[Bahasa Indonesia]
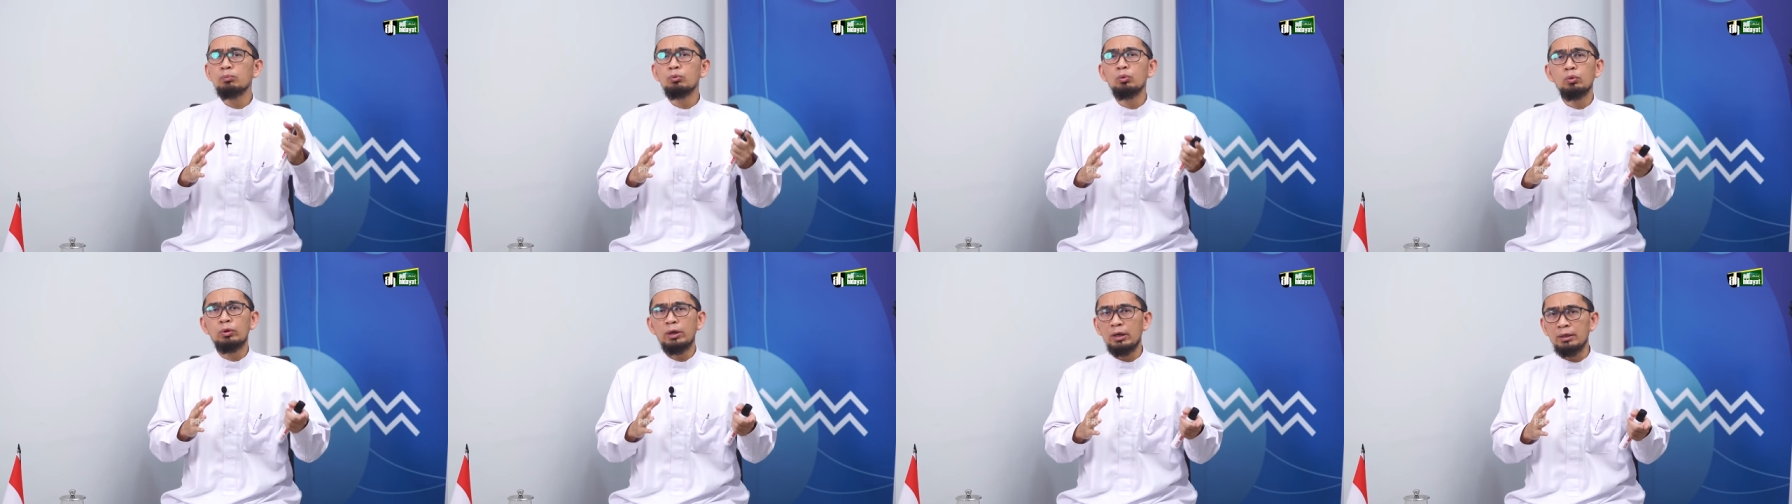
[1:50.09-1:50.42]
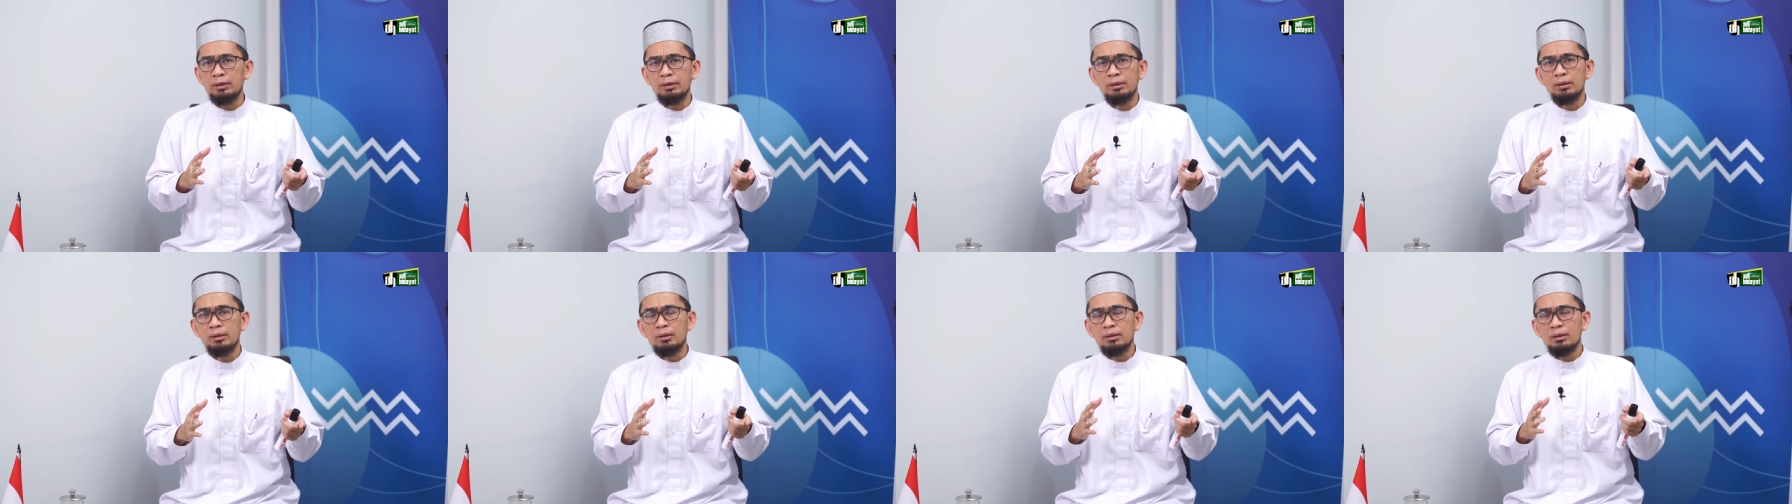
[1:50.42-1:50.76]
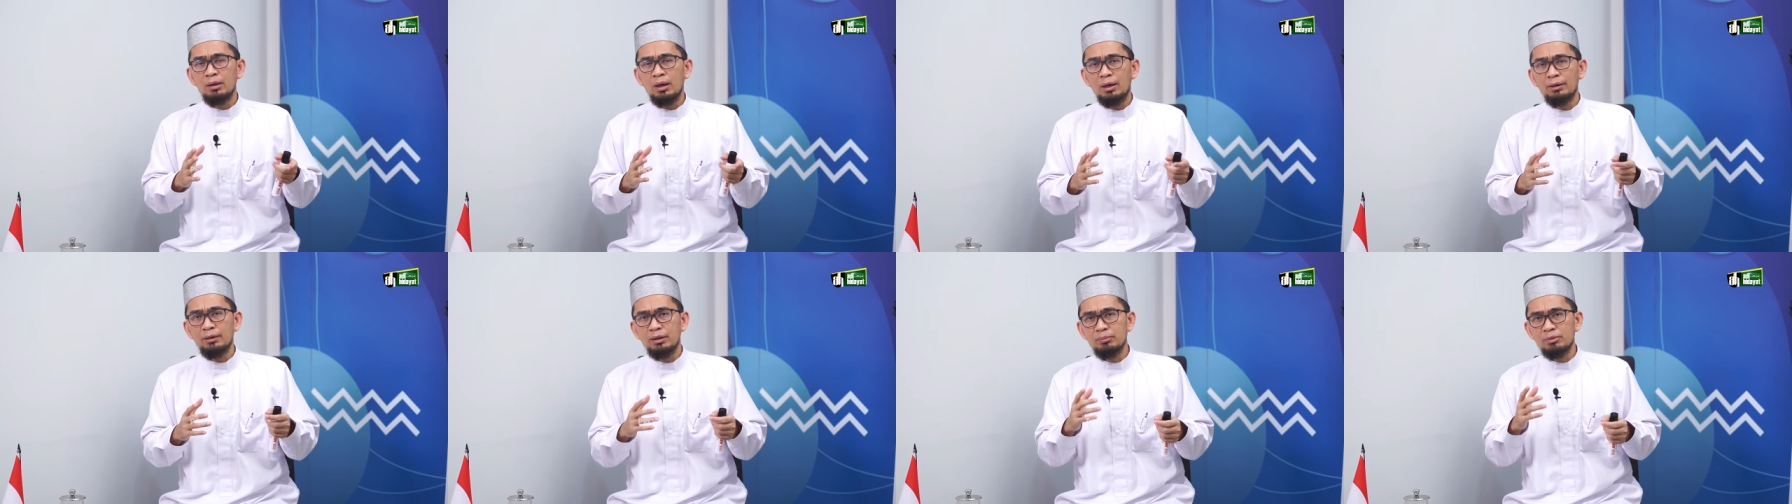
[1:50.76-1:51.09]
kali
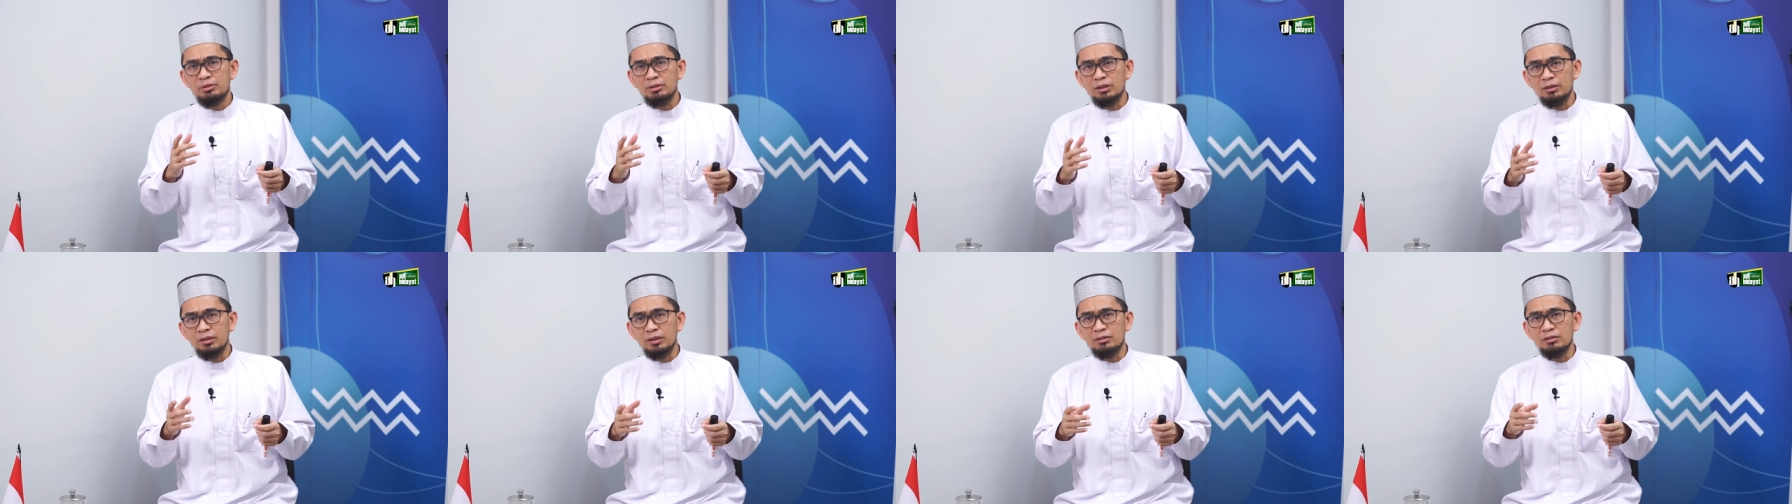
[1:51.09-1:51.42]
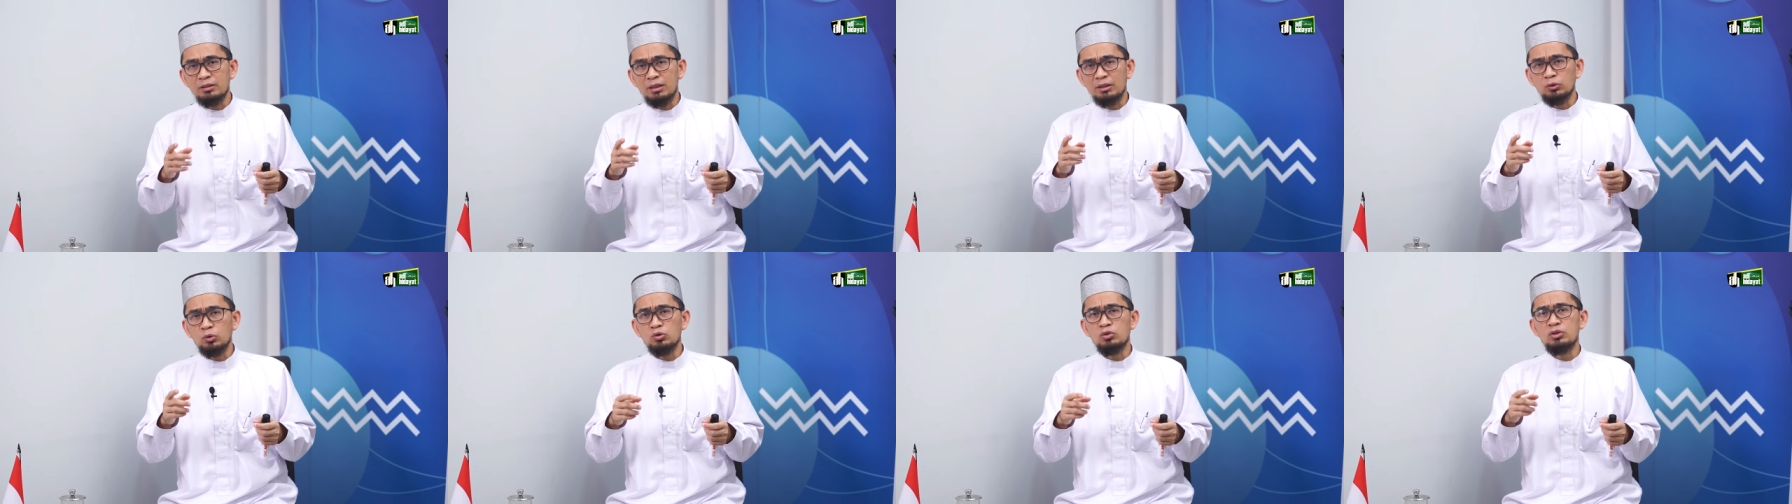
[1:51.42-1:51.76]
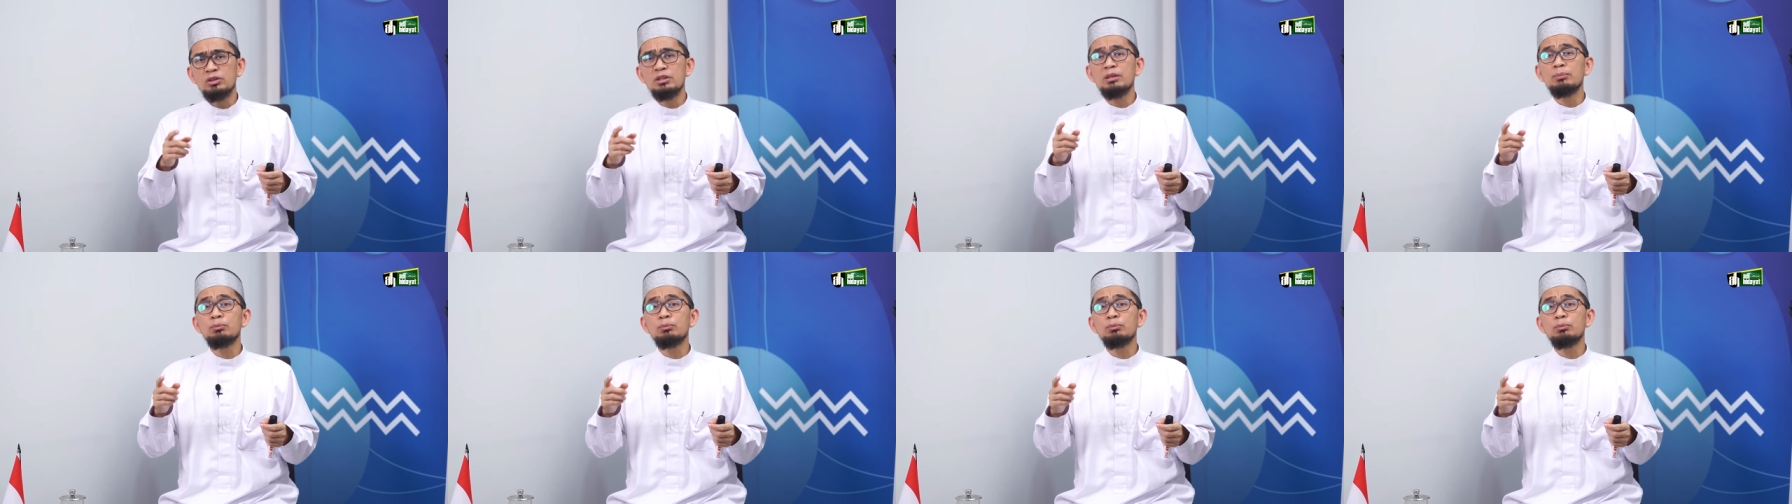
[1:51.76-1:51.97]
ada yang mencatat 136